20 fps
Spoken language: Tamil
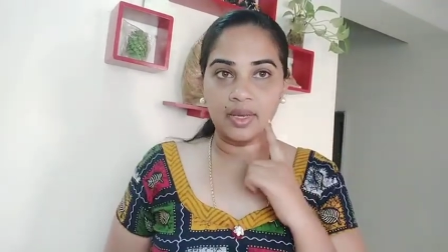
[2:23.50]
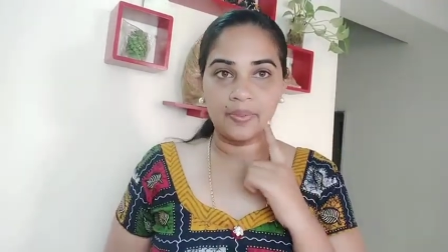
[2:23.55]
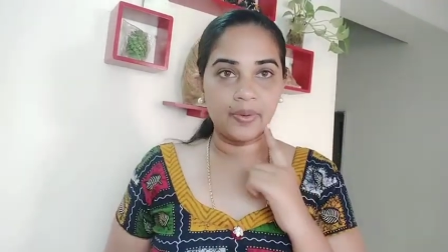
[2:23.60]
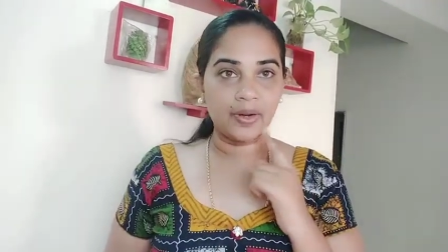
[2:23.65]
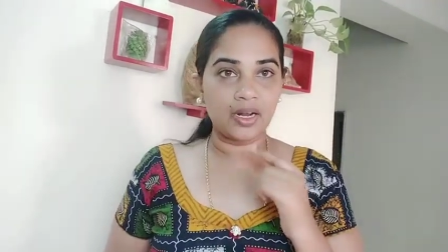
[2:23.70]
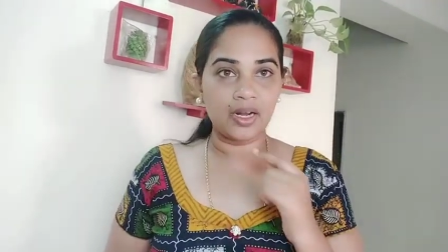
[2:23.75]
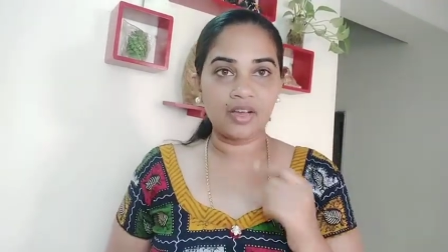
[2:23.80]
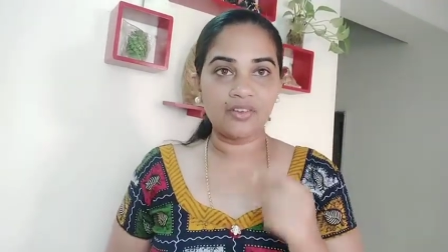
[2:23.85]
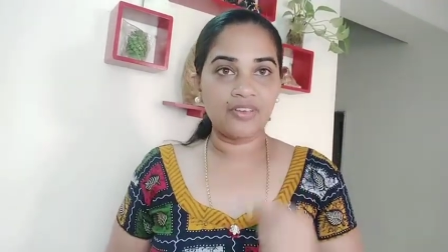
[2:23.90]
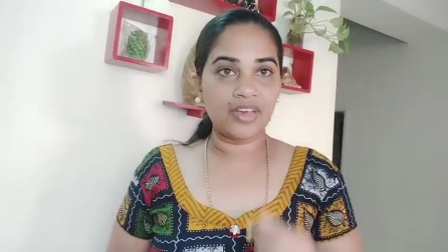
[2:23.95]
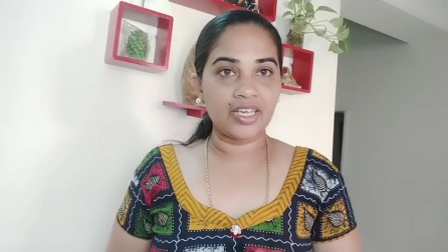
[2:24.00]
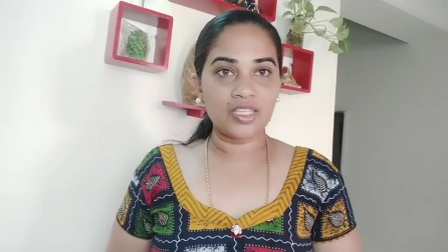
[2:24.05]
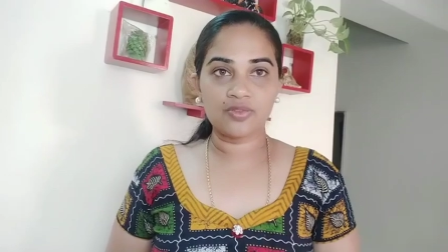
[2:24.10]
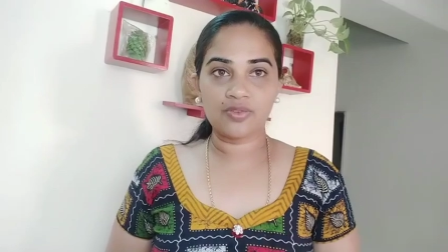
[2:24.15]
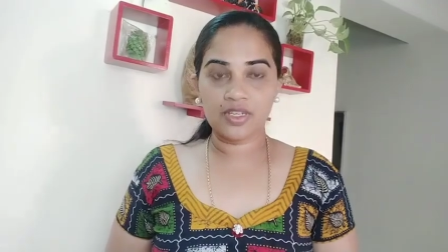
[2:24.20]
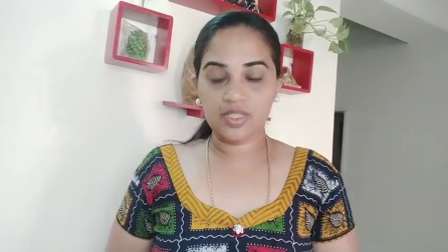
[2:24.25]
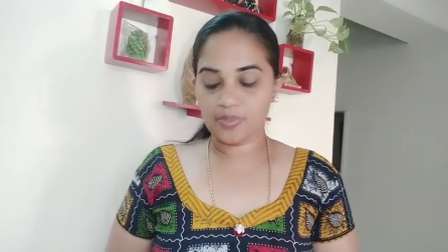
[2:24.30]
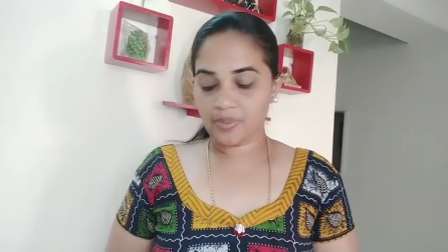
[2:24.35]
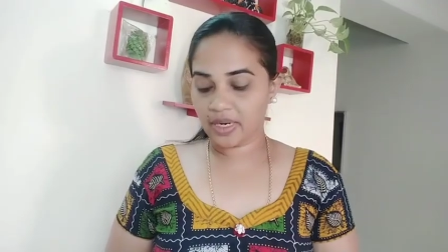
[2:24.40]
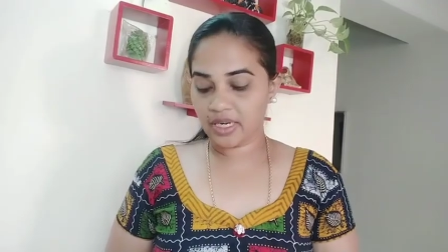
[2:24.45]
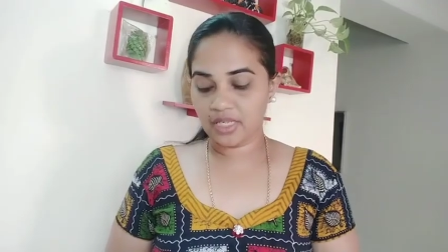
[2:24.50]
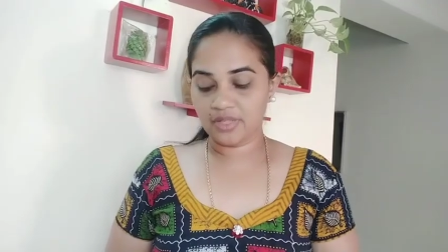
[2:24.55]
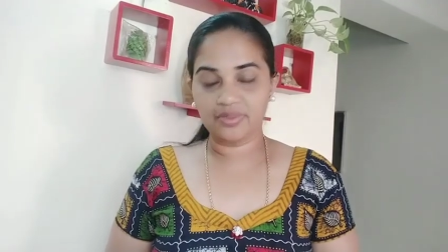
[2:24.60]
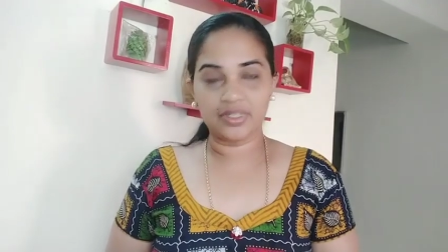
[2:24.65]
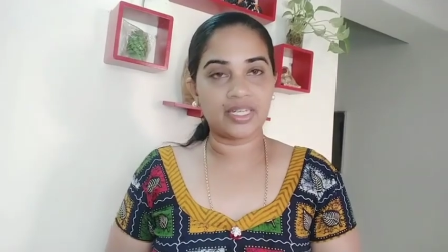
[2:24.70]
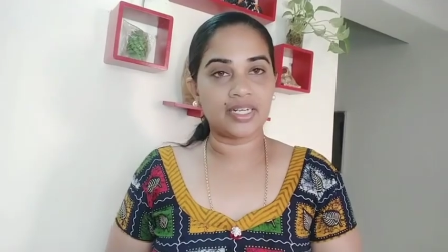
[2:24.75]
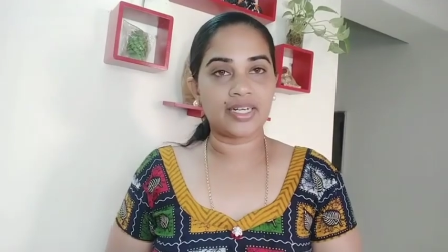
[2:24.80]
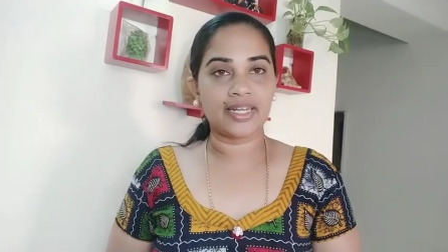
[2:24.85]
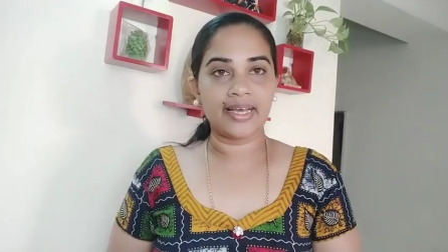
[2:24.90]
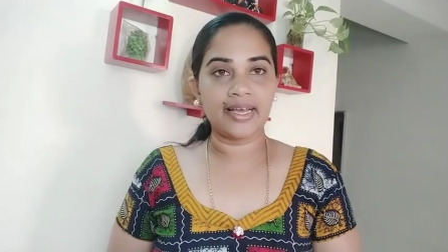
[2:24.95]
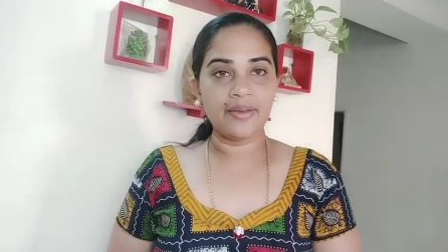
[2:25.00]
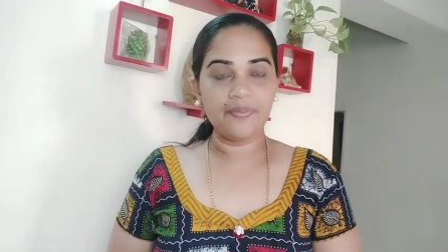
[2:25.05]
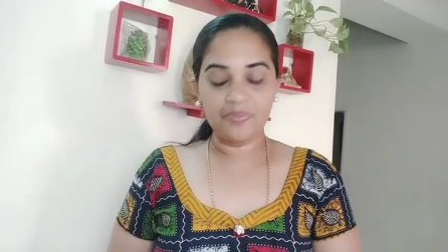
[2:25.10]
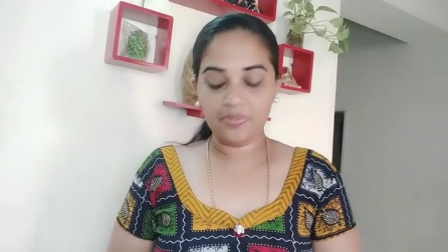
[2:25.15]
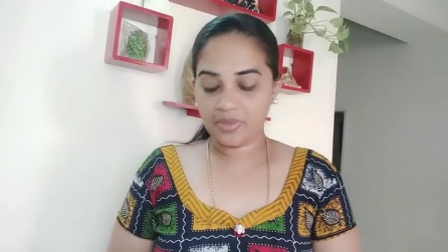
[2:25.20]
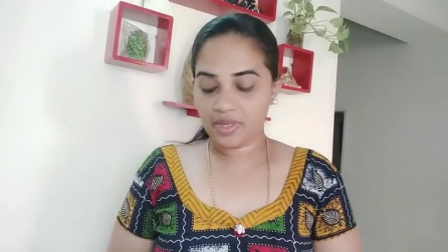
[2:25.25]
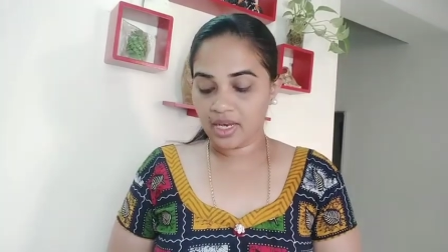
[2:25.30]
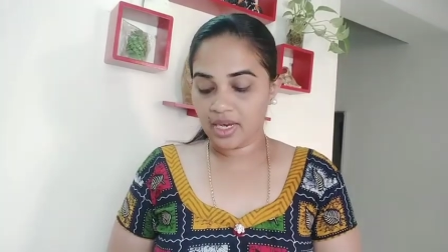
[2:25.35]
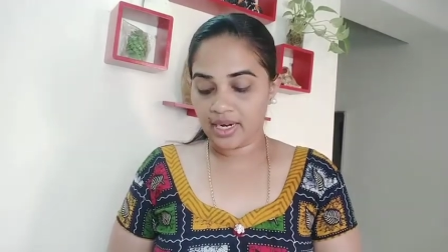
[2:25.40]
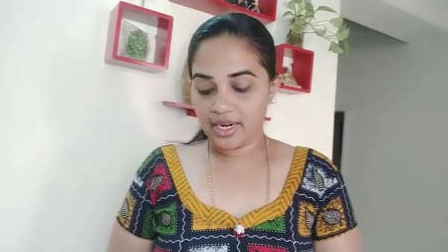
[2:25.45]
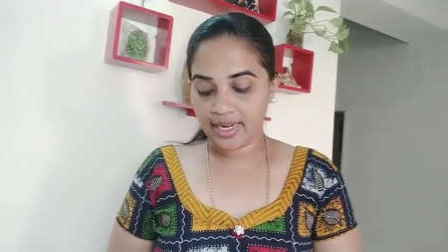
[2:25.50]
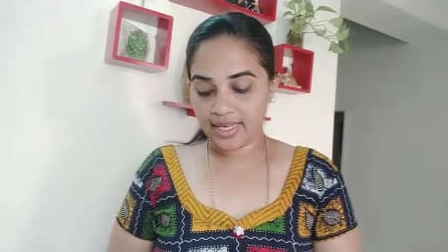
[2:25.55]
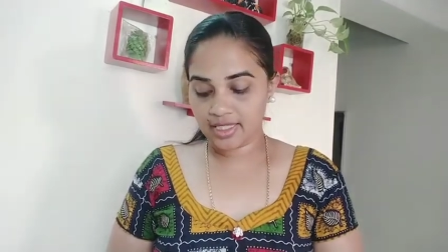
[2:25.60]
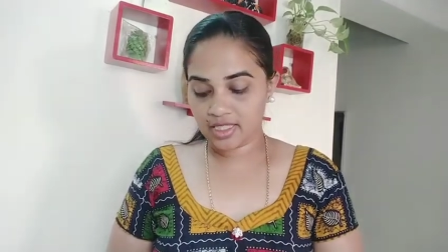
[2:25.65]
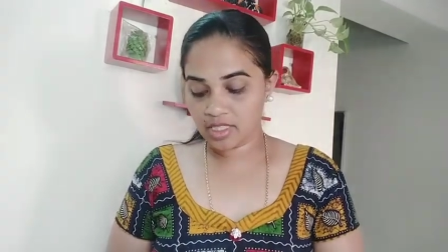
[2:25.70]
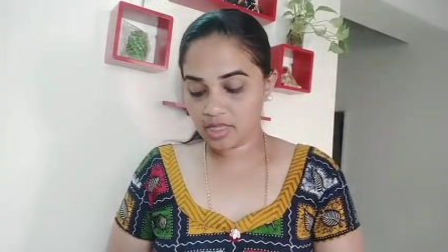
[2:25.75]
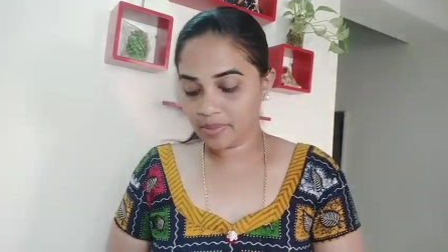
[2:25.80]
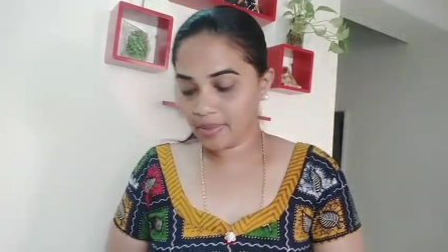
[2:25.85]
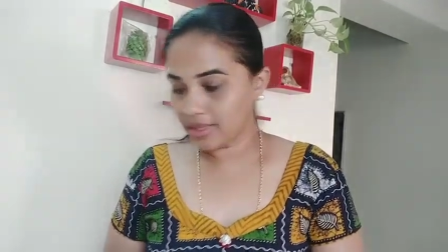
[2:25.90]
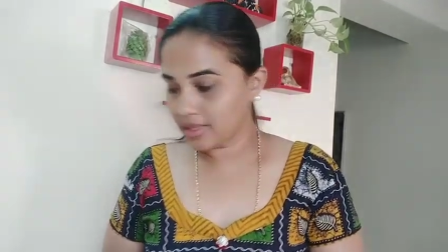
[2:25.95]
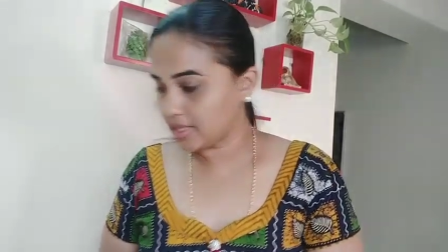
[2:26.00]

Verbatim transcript: இப்போ நல்லா ஃபேஸ் வாஷ் பண்ணிட்டு வந்துட்டேன் நெக்ஸ்ட்டு